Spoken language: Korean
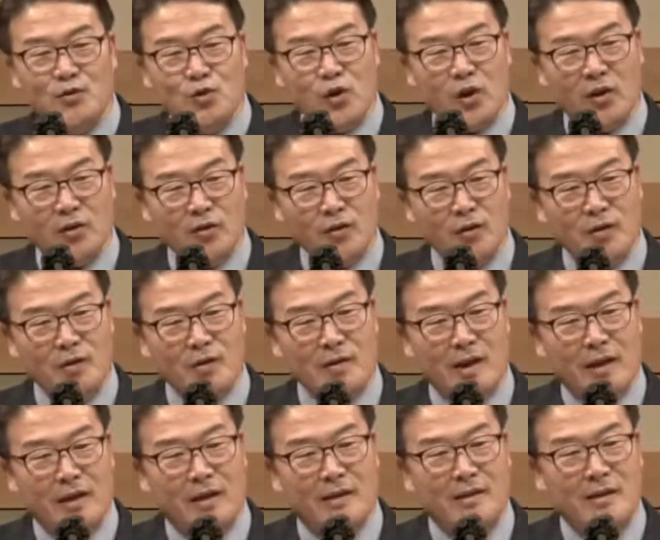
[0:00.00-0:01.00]
최선을
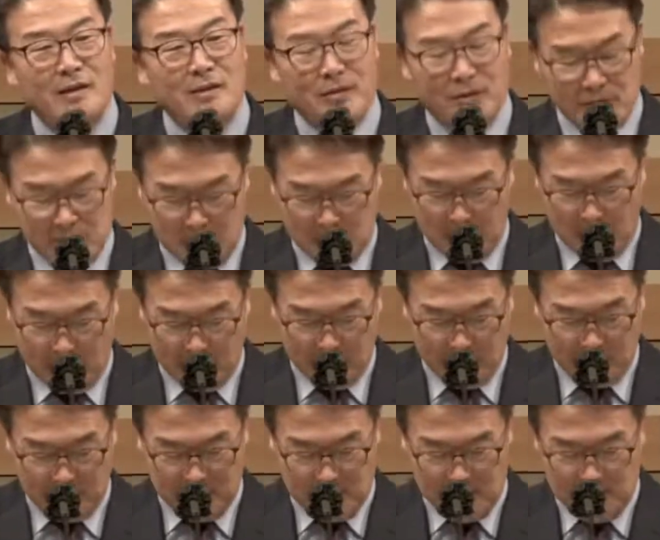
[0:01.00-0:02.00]
다해야 되는 것이
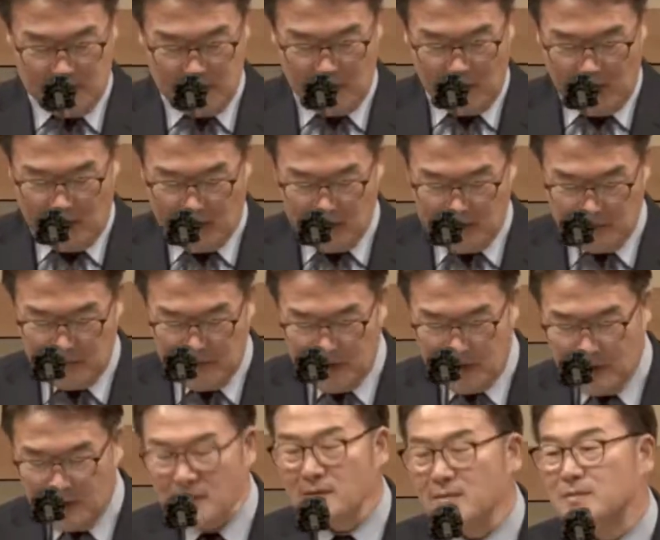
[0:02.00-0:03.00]
맞는 것이
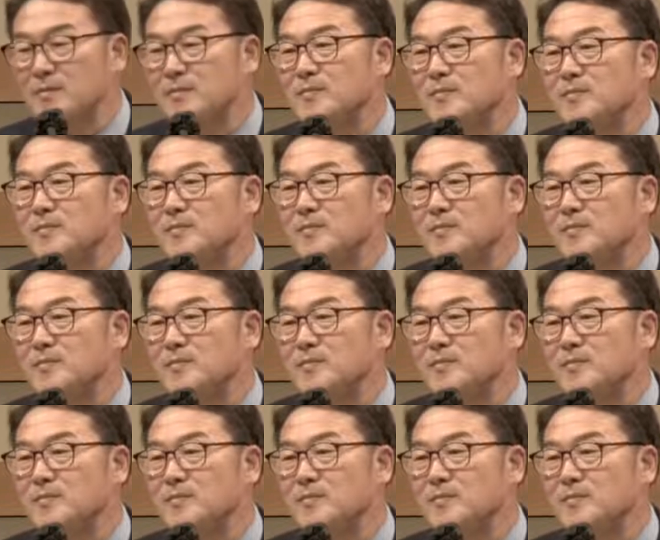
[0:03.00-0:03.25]
아닙니까?